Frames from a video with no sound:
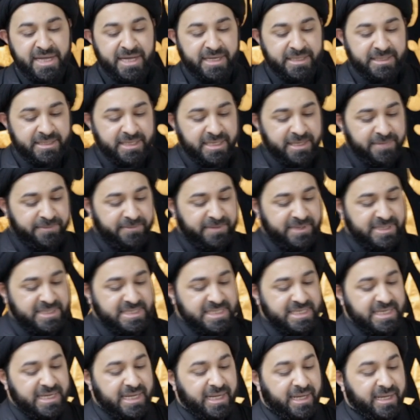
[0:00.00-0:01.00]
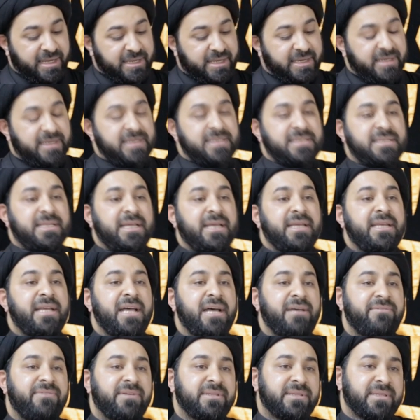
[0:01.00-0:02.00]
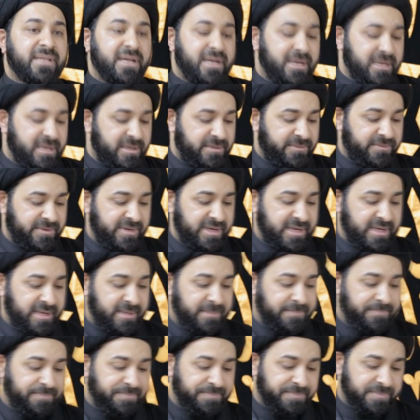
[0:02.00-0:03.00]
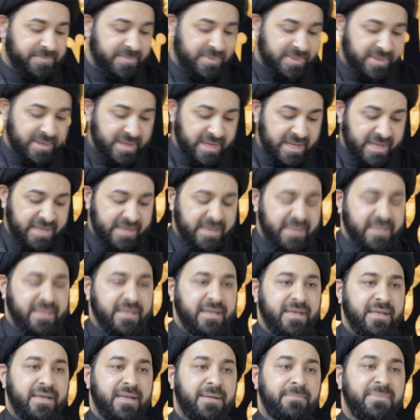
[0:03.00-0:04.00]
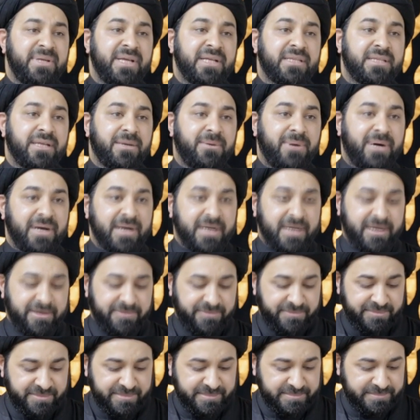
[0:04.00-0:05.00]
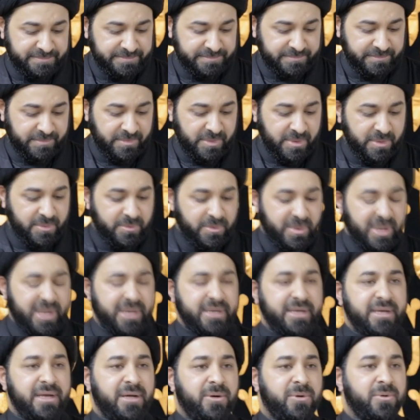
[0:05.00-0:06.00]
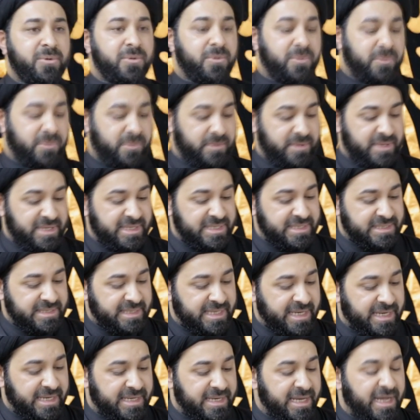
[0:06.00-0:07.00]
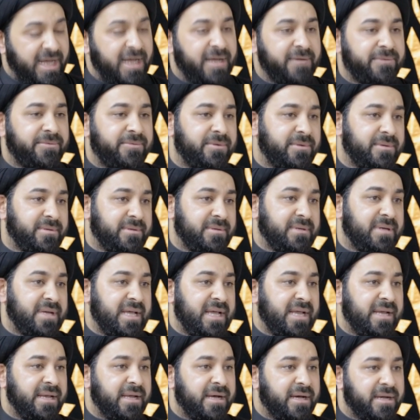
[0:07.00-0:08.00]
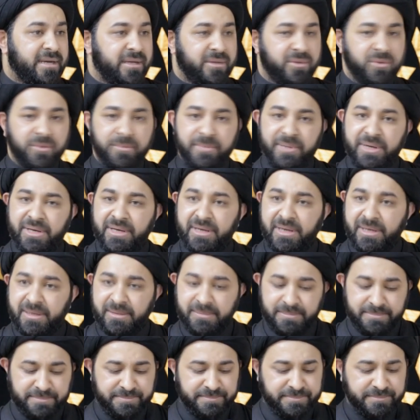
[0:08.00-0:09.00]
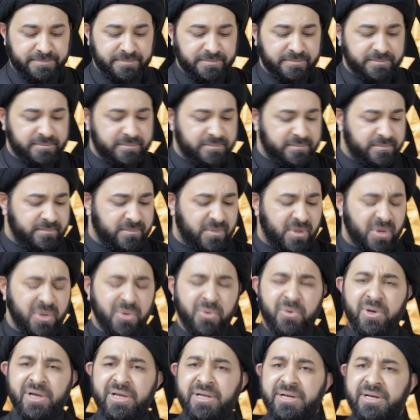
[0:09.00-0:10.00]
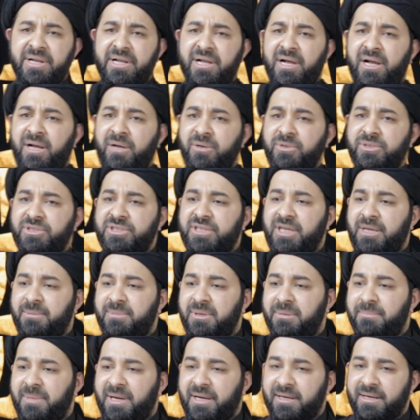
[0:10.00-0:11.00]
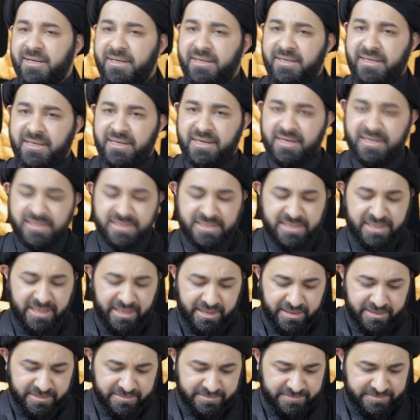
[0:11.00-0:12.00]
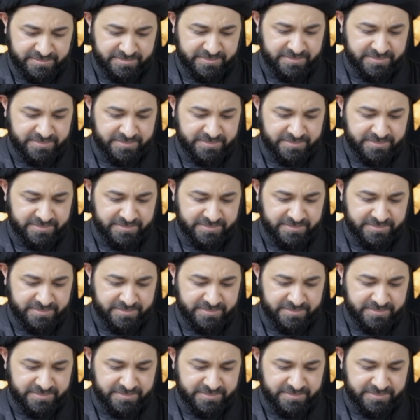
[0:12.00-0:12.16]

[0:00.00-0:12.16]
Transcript: يأتي في سياق الاستهداف الطائفي الذي لم يتوقف وأنه استهداف الغرض منه هو إركاع الشعب البحريني الأصيل